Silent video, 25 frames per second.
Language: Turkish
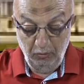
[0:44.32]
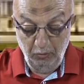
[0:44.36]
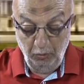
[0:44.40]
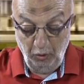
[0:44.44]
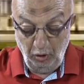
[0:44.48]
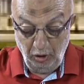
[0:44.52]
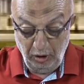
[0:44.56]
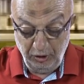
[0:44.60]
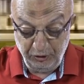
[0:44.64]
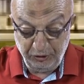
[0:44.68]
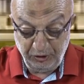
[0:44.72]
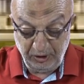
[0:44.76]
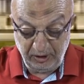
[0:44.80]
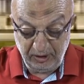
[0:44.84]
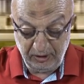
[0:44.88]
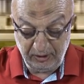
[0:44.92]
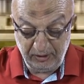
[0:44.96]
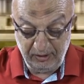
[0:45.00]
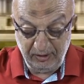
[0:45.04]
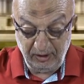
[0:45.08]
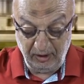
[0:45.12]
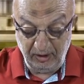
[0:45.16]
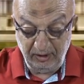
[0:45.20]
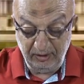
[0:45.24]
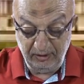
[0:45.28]
Böylece
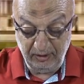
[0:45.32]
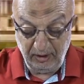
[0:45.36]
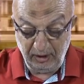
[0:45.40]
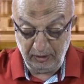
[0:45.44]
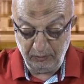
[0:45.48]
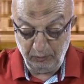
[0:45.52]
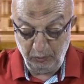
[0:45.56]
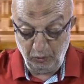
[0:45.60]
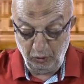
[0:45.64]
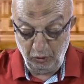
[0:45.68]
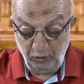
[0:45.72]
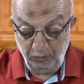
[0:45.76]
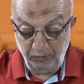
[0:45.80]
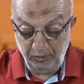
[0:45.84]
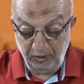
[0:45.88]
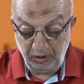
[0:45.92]
kainat boyu